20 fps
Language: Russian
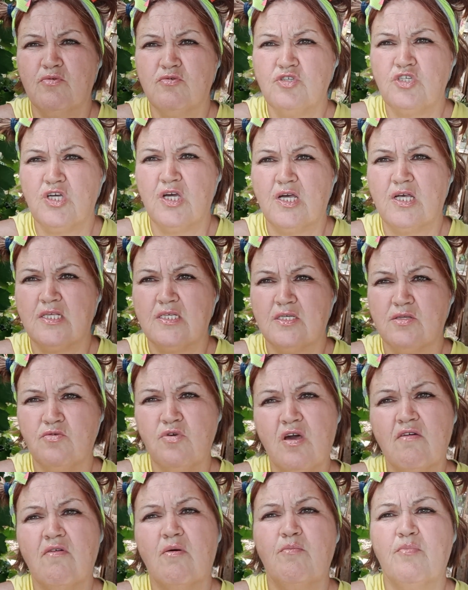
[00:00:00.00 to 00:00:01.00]
покажу, как
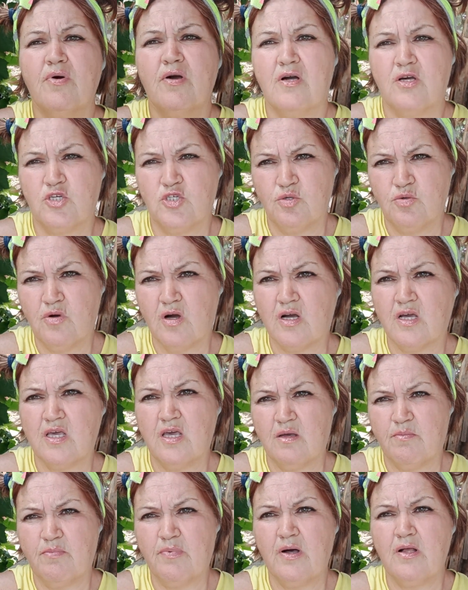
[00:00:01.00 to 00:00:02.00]
я полю,